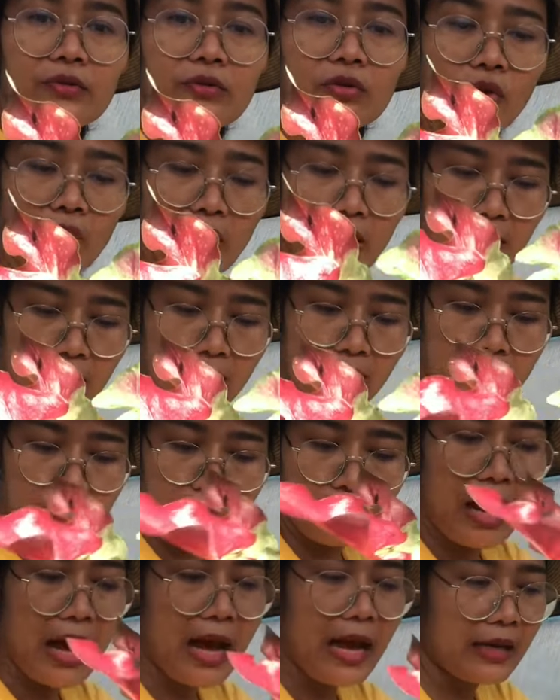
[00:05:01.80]
ต้นเล็ก
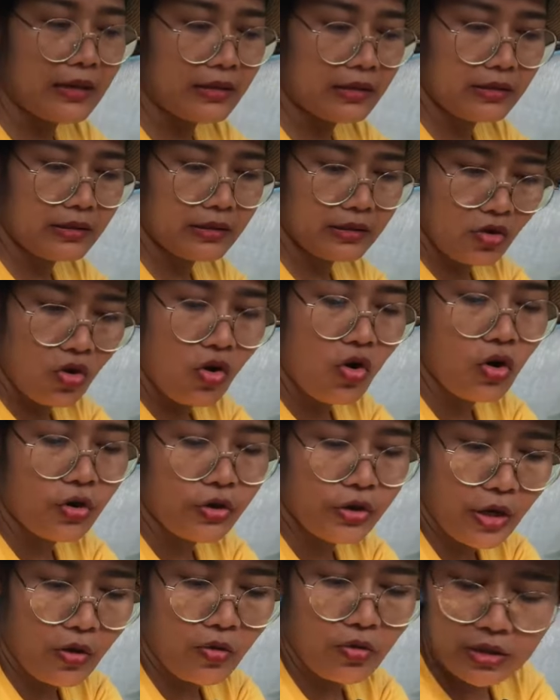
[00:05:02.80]
มาก ก็
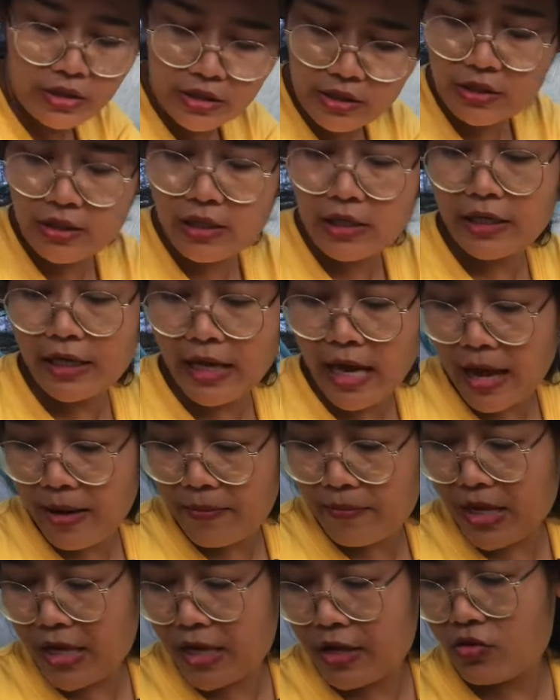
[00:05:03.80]
เดี๋ยวลื้อเลยค่ะ
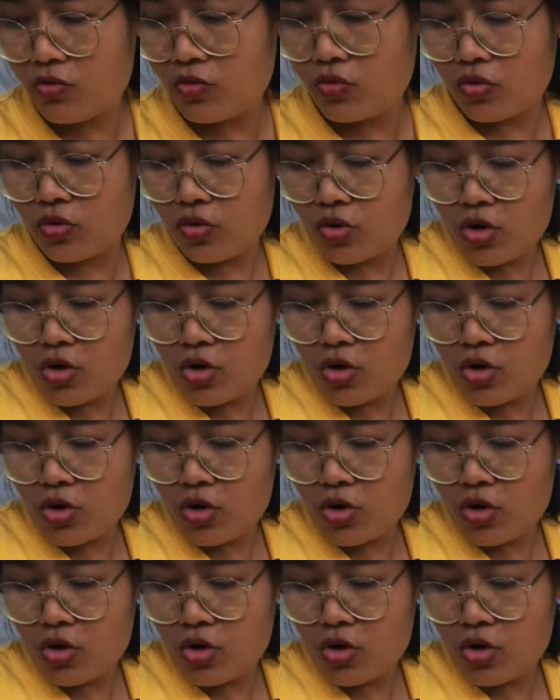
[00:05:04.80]
มีอยู่